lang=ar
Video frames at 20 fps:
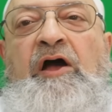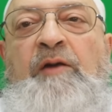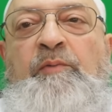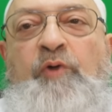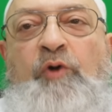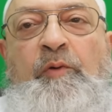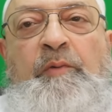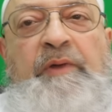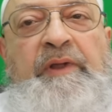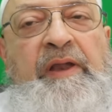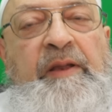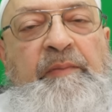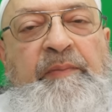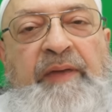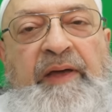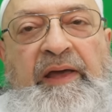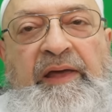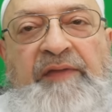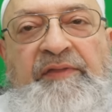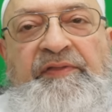أبو عمر
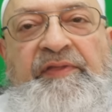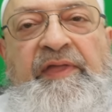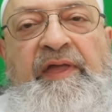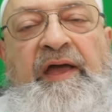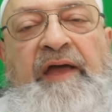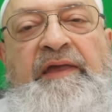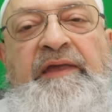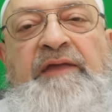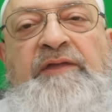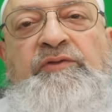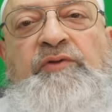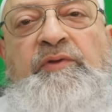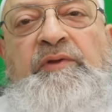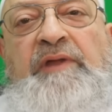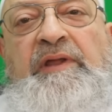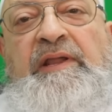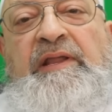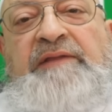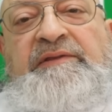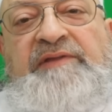الباحث داعية
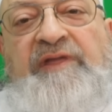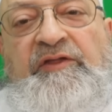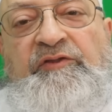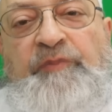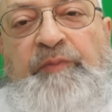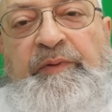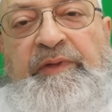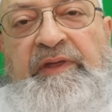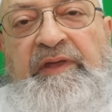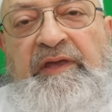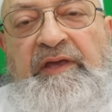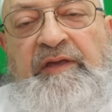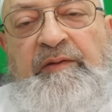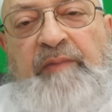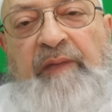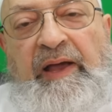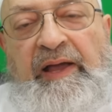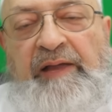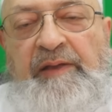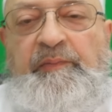إلى التطبيع
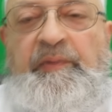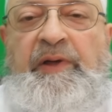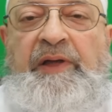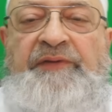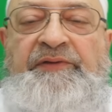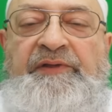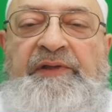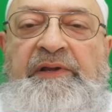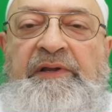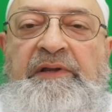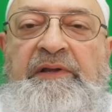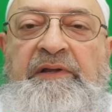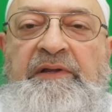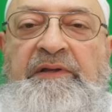مع الباطل.